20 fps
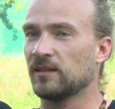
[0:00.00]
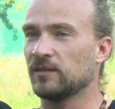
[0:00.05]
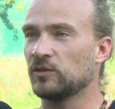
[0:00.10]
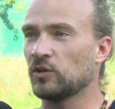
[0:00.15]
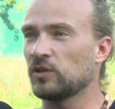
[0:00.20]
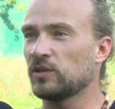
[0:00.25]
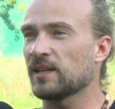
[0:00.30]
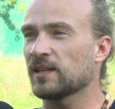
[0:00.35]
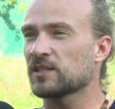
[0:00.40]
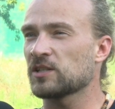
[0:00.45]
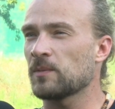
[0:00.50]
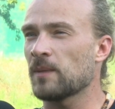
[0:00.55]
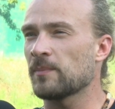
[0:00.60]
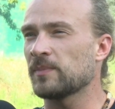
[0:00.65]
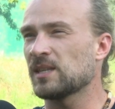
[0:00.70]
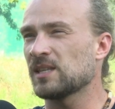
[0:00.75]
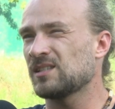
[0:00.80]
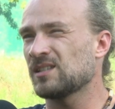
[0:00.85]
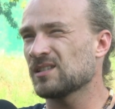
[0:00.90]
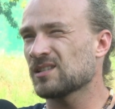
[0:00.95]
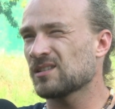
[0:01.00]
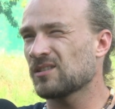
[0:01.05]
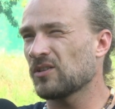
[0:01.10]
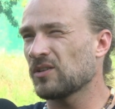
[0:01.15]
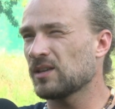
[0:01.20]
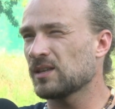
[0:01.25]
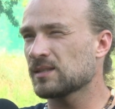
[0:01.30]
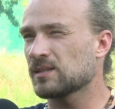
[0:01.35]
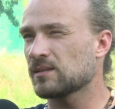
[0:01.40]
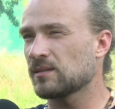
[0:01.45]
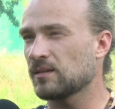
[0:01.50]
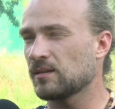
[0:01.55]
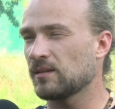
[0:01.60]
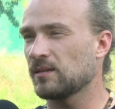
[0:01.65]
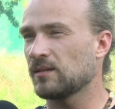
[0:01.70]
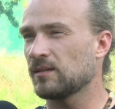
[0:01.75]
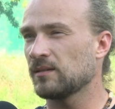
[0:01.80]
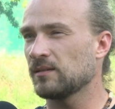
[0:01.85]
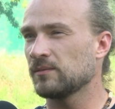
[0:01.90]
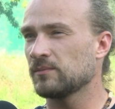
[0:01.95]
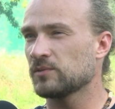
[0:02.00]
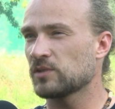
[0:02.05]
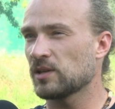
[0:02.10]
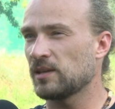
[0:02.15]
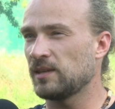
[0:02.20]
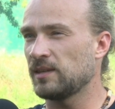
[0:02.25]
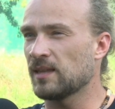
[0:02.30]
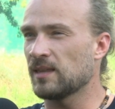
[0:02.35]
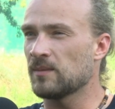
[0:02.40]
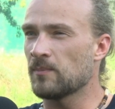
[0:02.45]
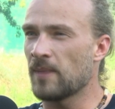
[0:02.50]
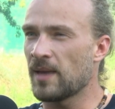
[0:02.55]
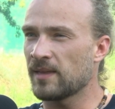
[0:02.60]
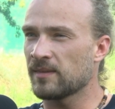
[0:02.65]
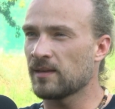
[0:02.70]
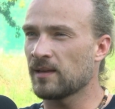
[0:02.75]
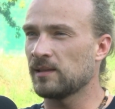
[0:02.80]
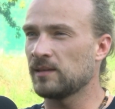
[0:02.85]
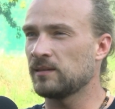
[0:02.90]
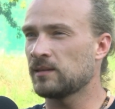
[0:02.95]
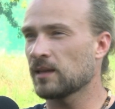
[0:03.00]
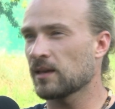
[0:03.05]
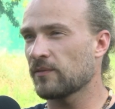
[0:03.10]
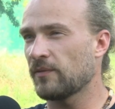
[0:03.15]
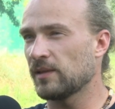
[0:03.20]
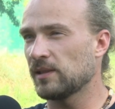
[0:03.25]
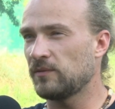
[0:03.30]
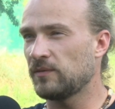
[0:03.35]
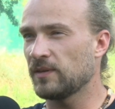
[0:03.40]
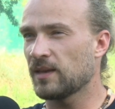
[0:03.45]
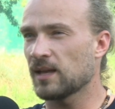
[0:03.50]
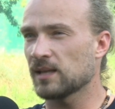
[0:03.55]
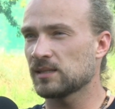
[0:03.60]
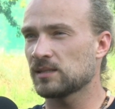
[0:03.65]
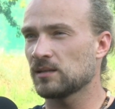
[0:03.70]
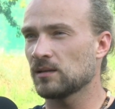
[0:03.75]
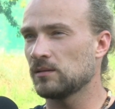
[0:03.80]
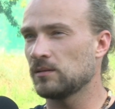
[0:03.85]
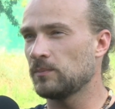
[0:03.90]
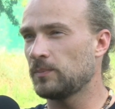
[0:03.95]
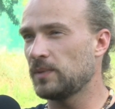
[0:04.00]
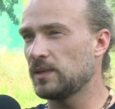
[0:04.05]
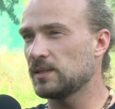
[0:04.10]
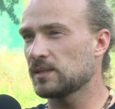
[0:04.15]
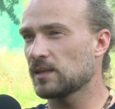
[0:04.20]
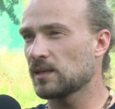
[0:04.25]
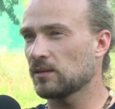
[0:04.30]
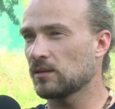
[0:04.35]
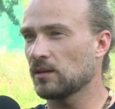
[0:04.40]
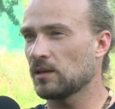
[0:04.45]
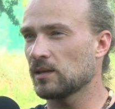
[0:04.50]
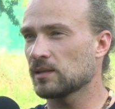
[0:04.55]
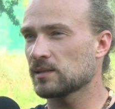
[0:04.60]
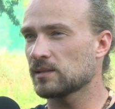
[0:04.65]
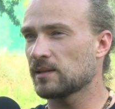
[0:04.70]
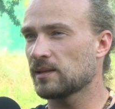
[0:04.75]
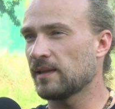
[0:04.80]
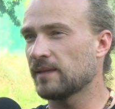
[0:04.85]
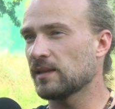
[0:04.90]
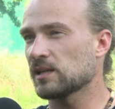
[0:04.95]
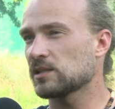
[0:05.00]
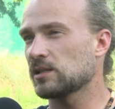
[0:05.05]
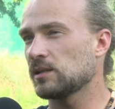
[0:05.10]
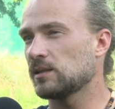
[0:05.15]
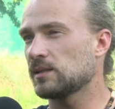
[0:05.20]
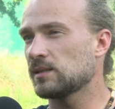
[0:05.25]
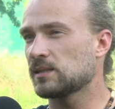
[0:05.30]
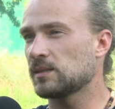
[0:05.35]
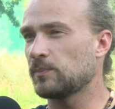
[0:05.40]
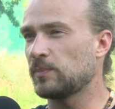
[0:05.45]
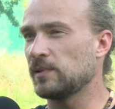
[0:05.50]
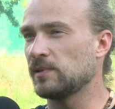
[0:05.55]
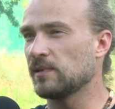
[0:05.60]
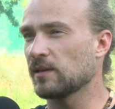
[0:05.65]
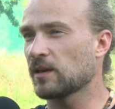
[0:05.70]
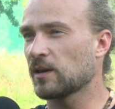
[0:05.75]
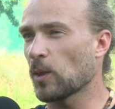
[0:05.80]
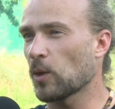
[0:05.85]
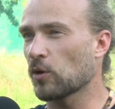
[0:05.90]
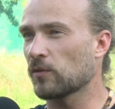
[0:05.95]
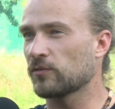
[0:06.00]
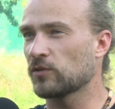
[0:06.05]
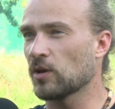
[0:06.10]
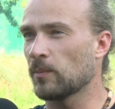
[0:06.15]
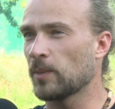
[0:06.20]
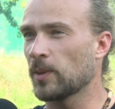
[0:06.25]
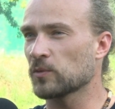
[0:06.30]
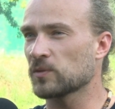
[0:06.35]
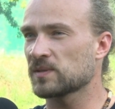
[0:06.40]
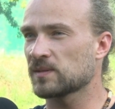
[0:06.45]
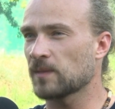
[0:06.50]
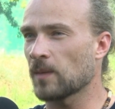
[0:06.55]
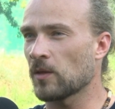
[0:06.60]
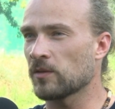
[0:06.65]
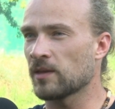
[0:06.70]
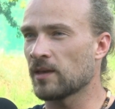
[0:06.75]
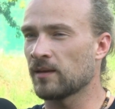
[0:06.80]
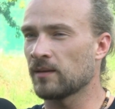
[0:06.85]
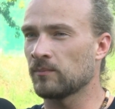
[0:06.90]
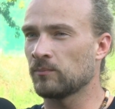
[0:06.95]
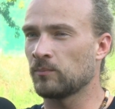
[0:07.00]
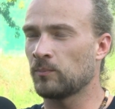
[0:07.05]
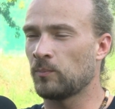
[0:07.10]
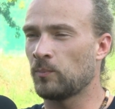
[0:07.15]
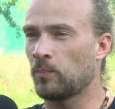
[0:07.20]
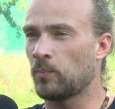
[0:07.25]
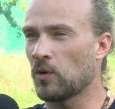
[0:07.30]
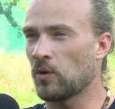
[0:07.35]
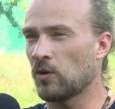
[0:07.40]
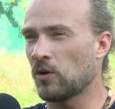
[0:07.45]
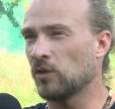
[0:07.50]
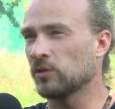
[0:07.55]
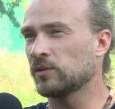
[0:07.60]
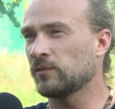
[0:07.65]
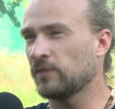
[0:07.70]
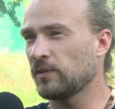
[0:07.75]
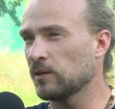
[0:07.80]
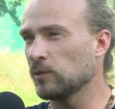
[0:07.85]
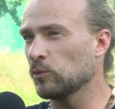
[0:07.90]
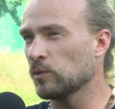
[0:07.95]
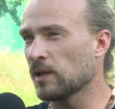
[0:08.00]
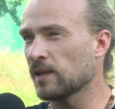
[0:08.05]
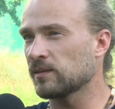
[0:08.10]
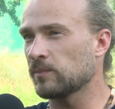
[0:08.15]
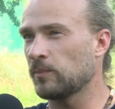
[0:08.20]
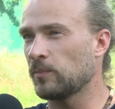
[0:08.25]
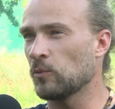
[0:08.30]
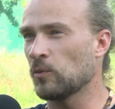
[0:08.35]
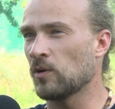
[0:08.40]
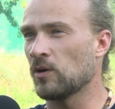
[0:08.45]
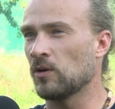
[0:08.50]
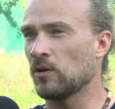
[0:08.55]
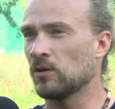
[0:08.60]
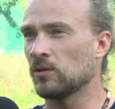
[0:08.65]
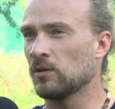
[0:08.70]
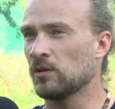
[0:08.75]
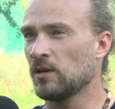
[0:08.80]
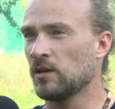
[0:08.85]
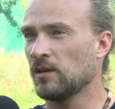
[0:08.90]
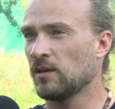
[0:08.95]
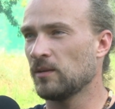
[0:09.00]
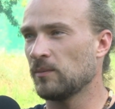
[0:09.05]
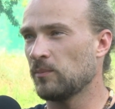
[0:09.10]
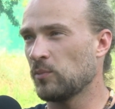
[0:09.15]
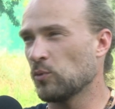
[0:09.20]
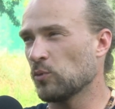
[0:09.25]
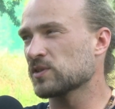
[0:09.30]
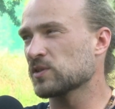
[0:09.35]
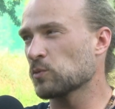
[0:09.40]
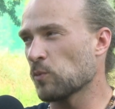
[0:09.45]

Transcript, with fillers: No i także mam nadzieję, że to jest, że i ten medal, i te kwalifikacje olimpijskie to jest dla naszej dyscypliny krok w dobrą stronę, bo od wielu lat było, było